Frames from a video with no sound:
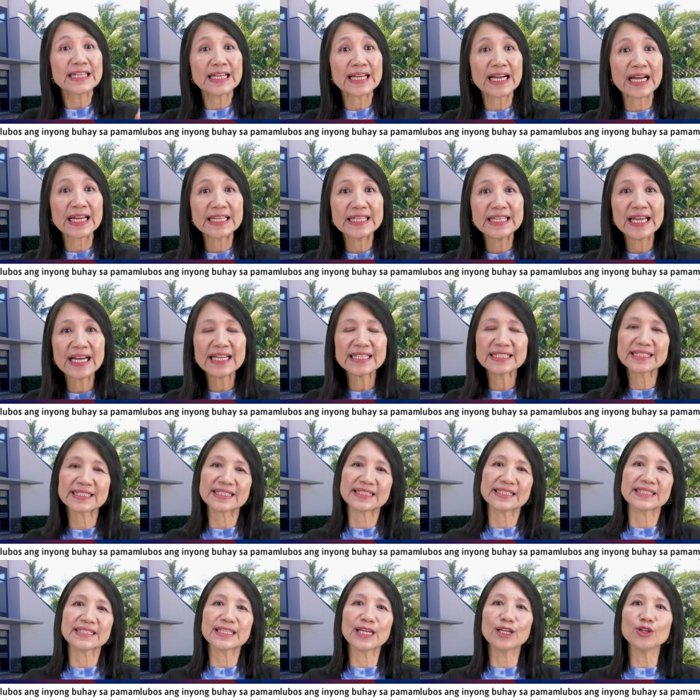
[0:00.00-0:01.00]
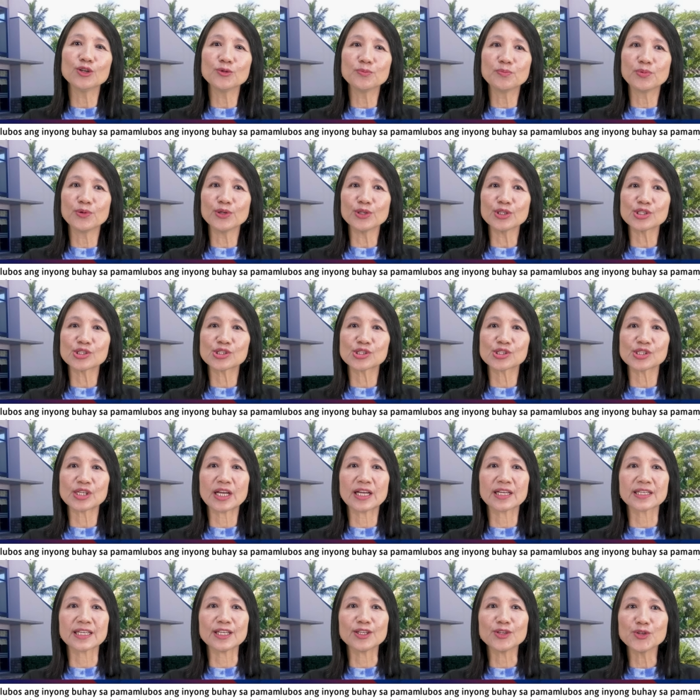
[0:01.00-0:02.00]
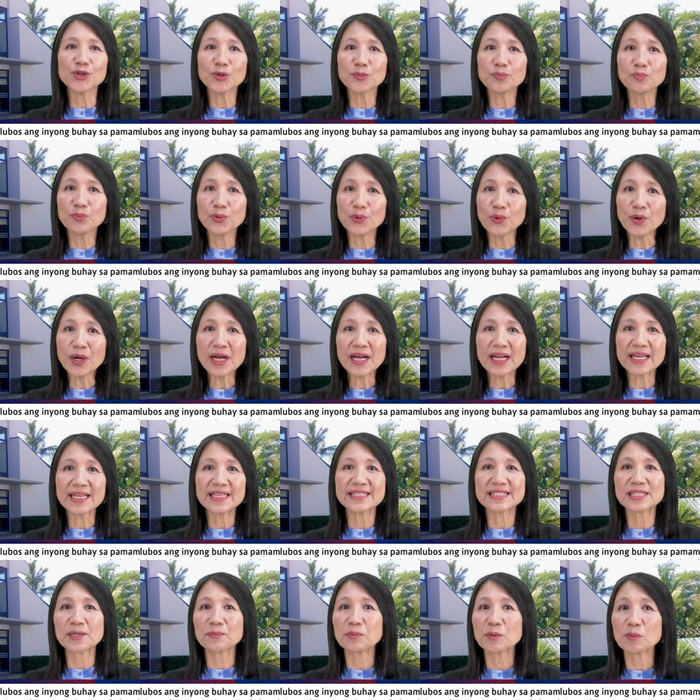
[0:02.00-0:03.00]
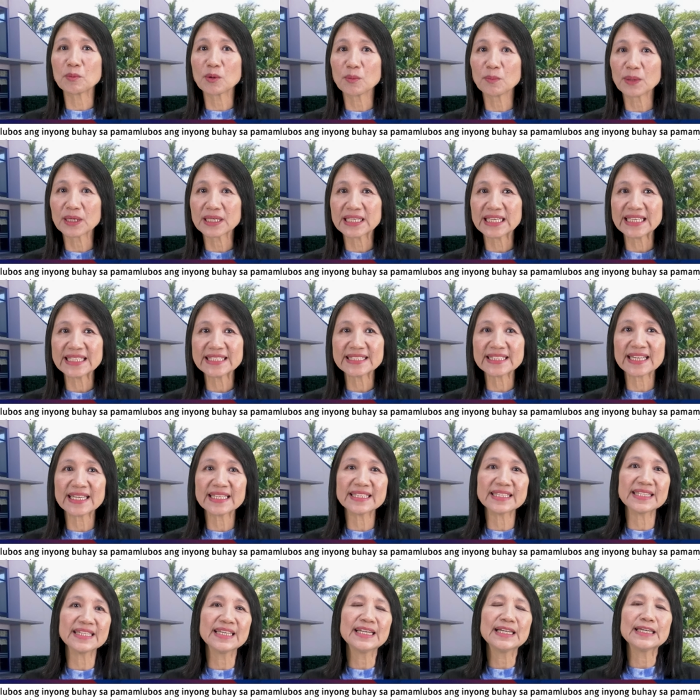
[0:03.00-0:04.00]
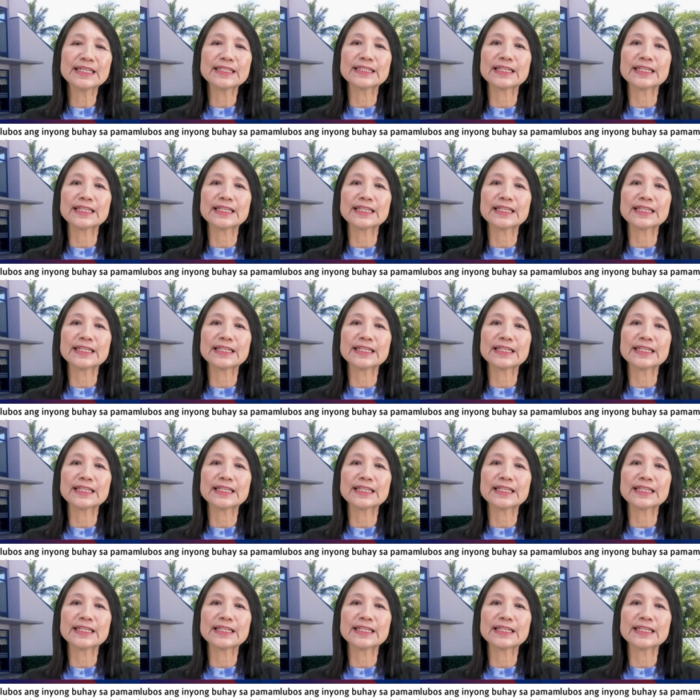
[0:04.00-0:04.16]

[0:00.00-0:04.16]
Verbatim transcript: kaya't nalubos ang inyong buhay sa pamamagitan